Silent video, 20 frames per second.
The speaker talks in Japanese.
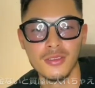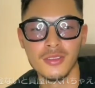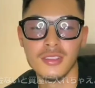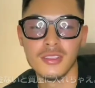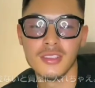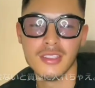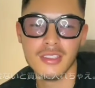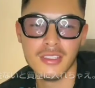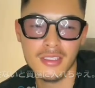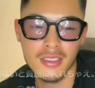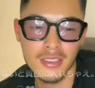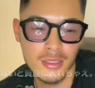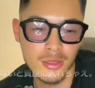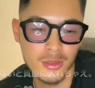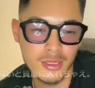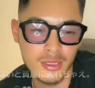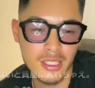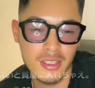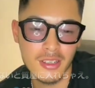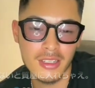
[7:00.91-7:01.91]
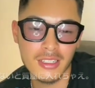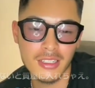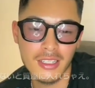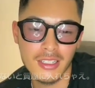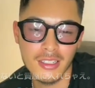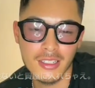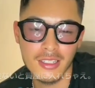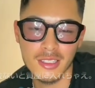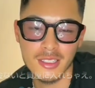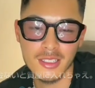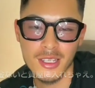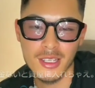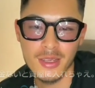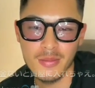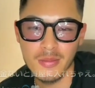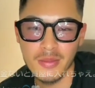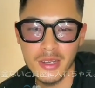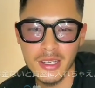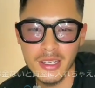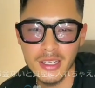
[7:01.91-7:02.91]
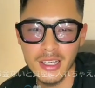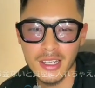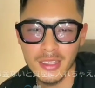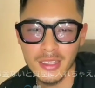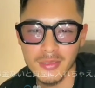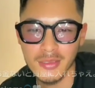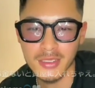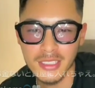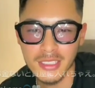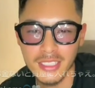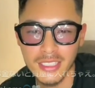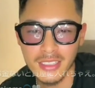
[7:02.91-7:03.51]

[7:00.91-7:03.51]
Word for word: にお世話になってた先輩に会って